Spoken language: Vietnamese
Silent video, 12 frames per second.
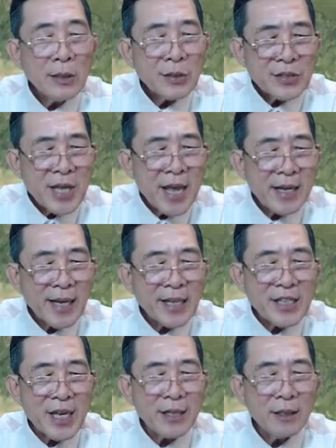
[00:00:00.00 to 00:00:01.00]
Về cái
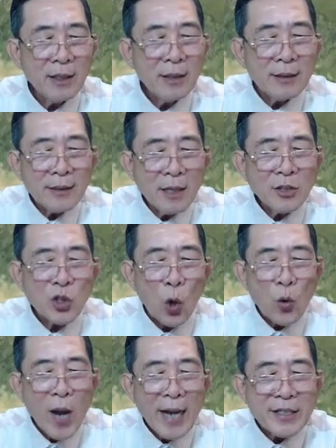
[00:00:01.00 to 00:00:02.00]
gì? Đến chỗ
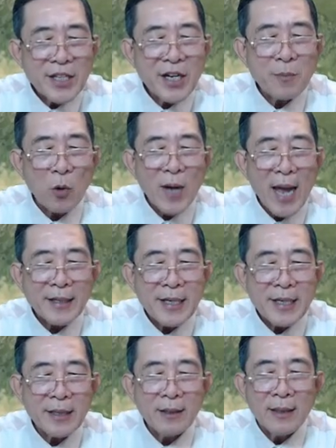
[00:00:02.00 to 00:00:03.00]
khác chơi một lát
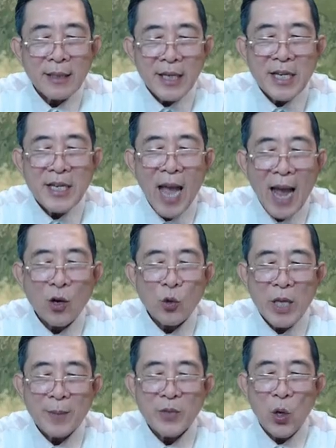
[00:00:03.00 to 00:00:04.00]
đi, kỳ hạn của
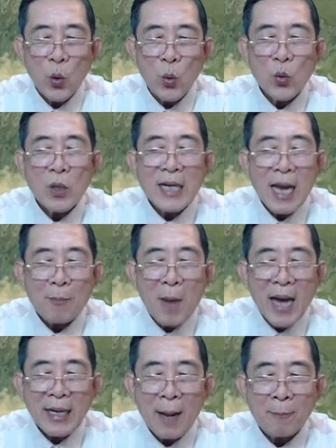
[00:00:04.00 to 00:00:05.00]
nhiệm vụ là
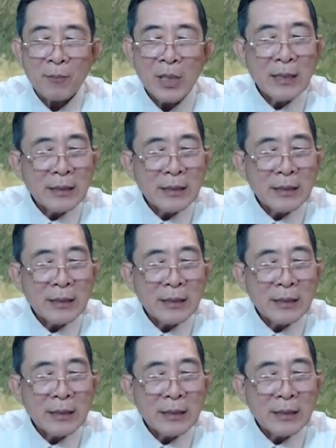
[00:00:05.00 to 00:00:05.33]
3 năm,